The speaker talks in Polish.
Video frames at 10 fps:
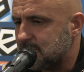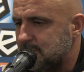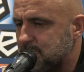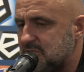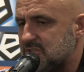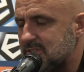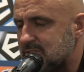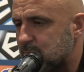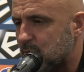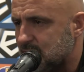
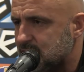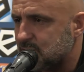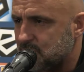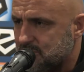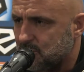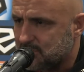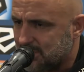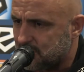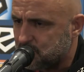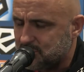miesięcy pokaże, to jest
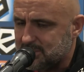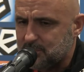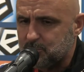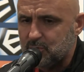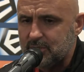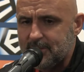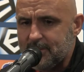kolosalna różnica, bo